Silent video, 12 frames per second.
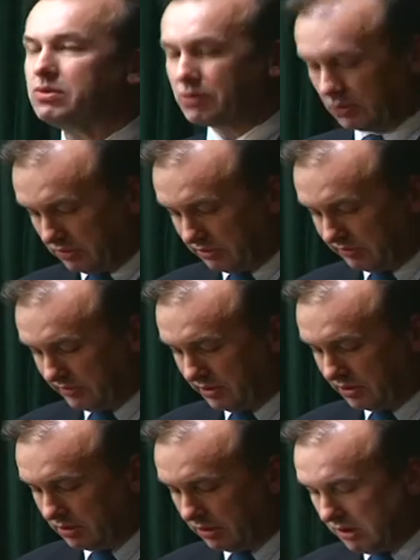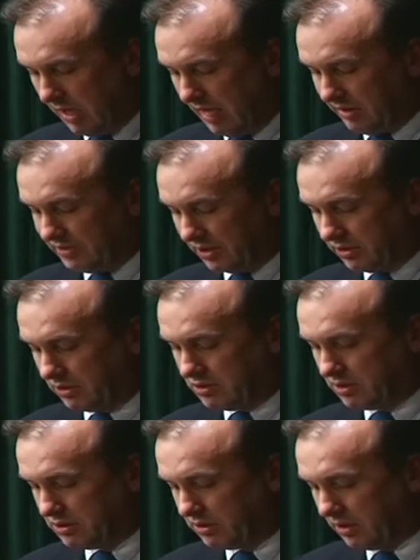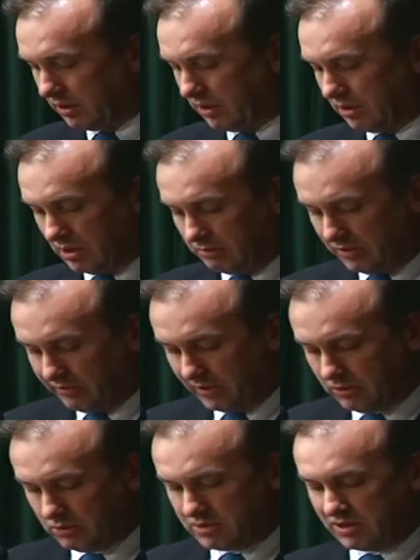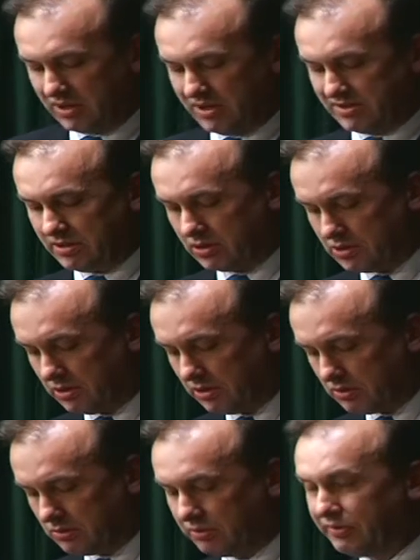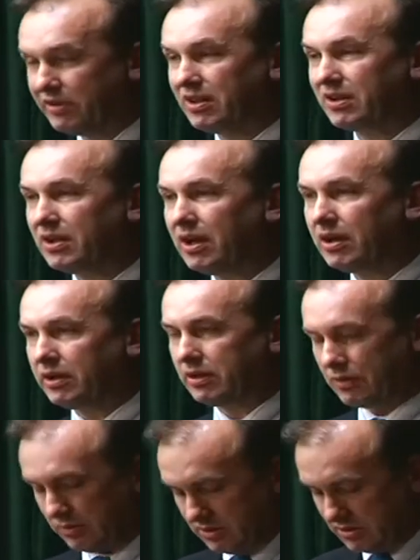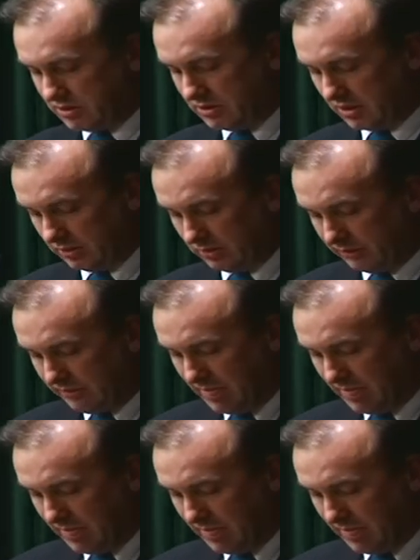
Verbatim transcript: gruntownego w takich dziedzinach jak mowa ludzka, znaczenie słów itd. Tak Koniec cytatu.